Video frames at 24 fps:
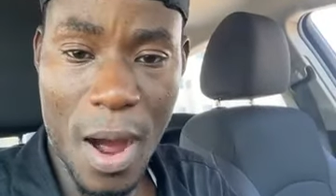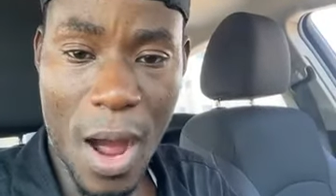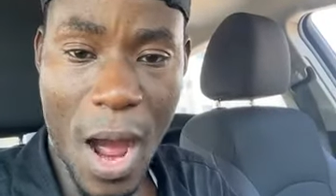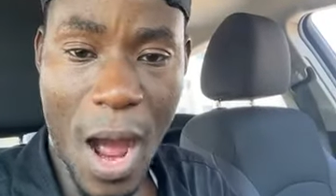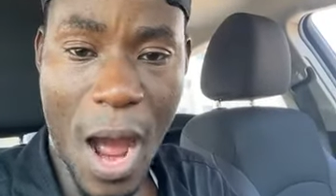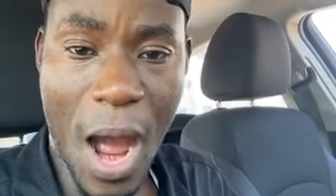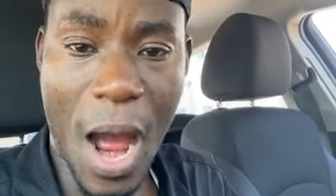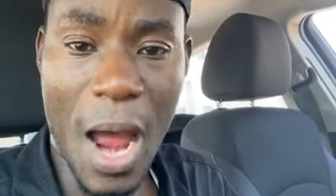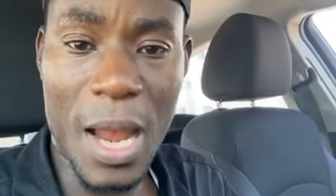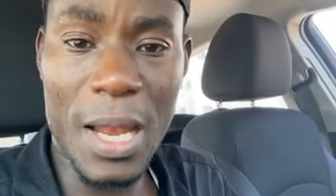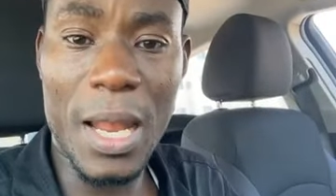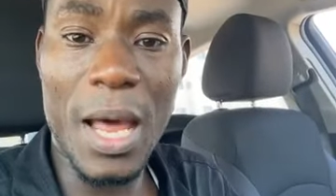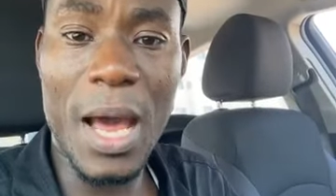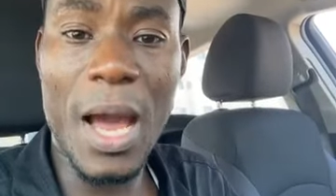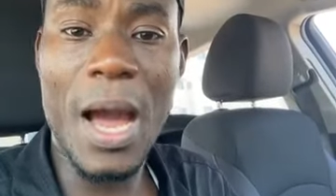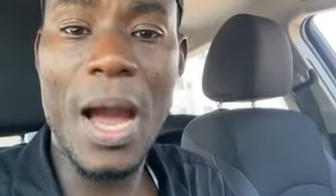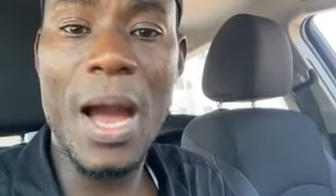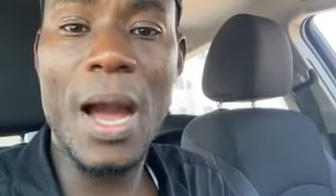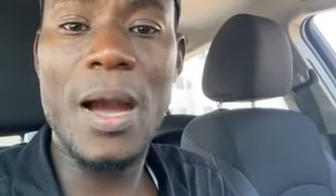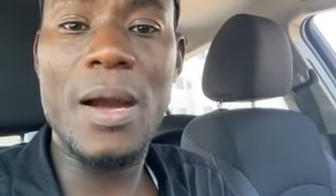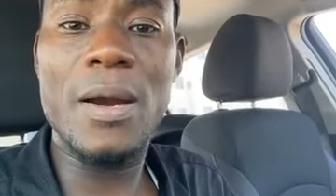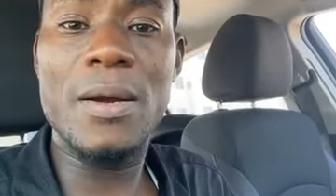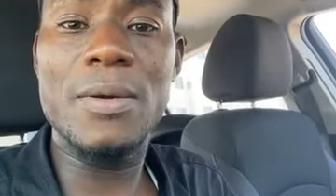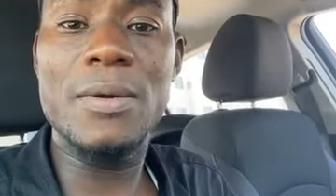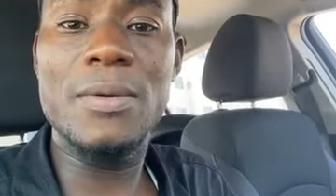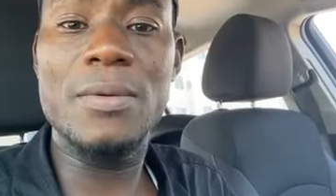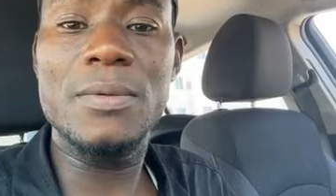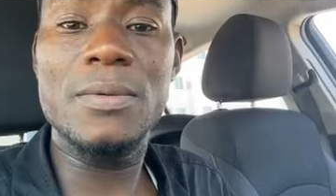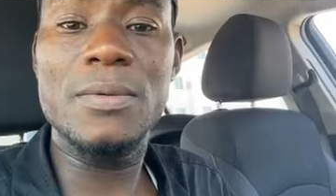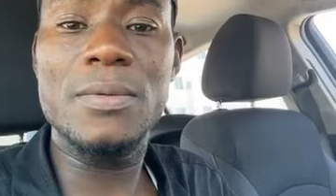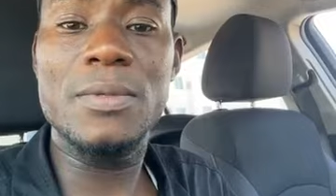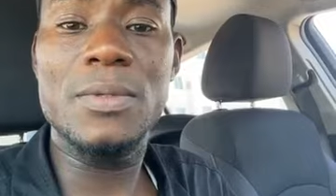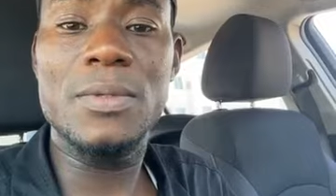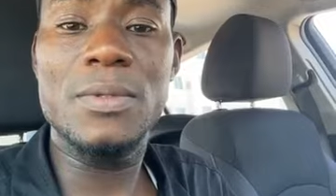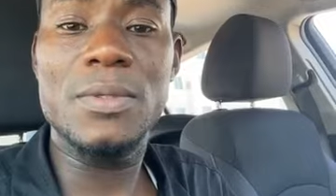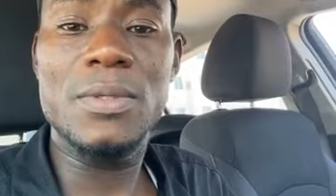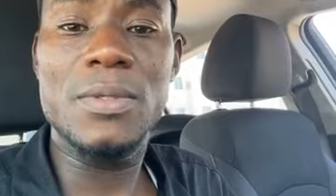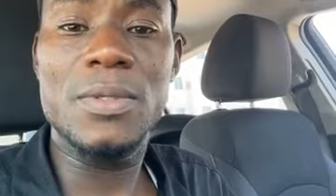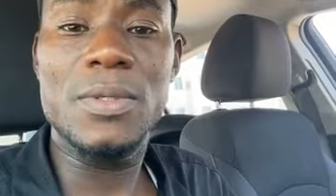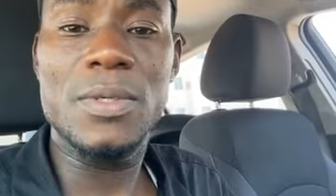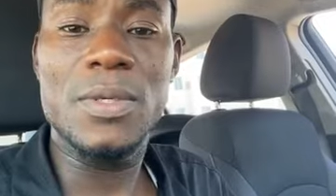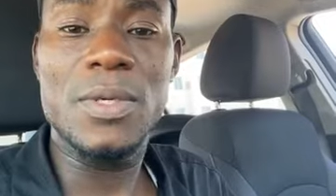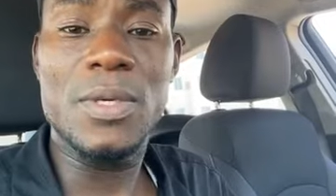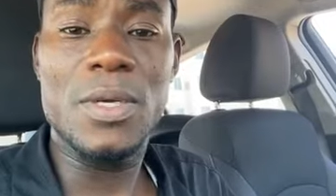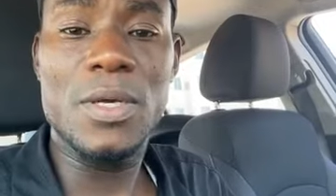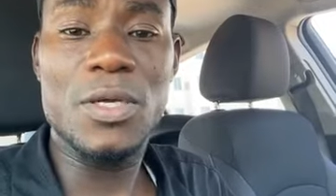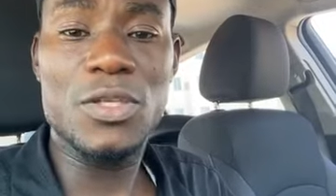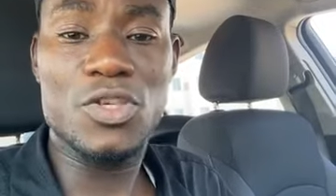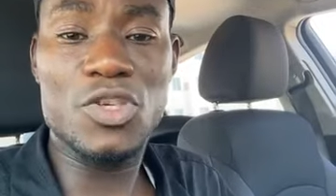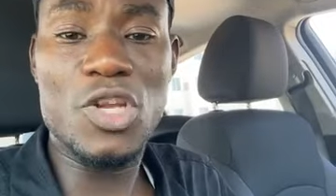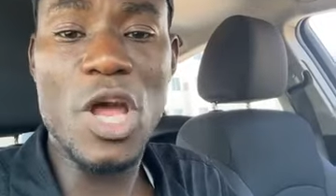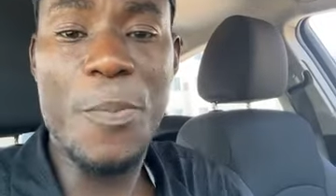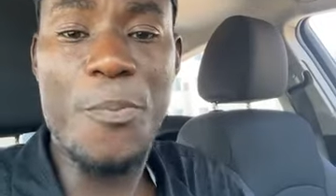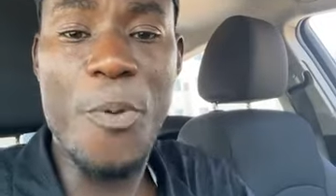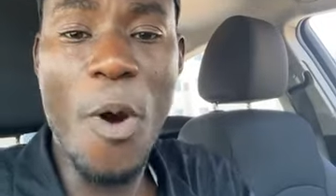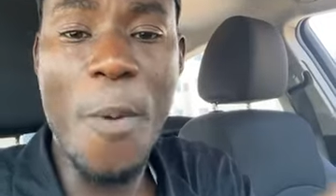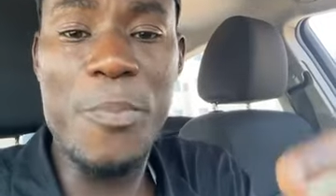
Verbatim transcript: Voilà. Tu